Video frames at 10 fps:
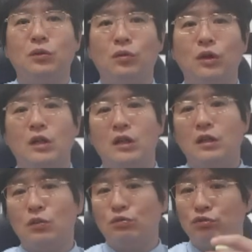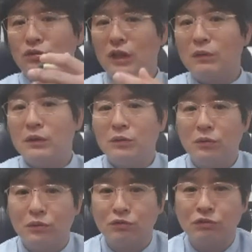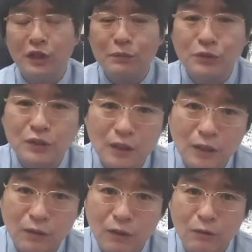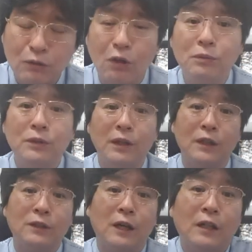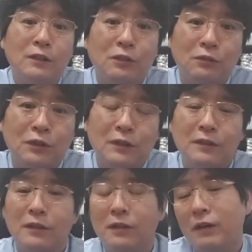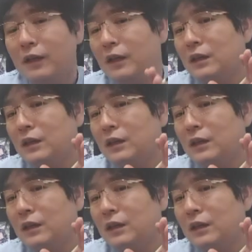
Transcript: 또 이게 또 군대와 또 군대 문제하고 결부돼 가지고 하는 경우도 있어요.